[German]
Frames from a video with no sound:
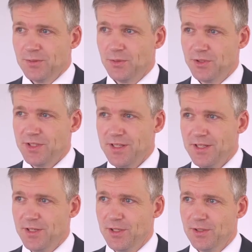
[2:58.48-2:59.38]
Durch
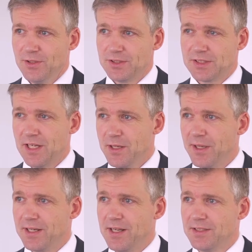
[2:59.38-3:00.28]
die
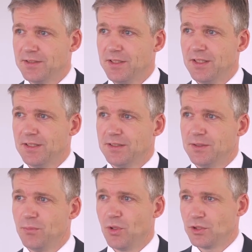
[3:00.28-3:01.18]
Skalierbarkeit der
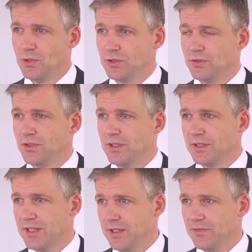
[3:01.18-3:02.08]
Branchenlösung
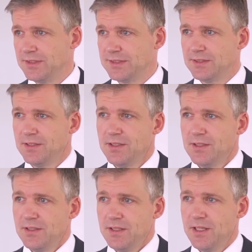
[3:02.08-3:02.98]
GEWIS
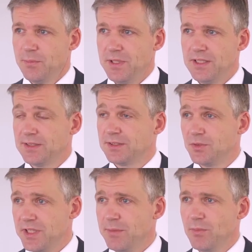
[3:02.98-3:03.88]
ERP ist es
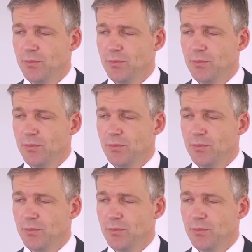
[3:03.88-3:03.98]
zudem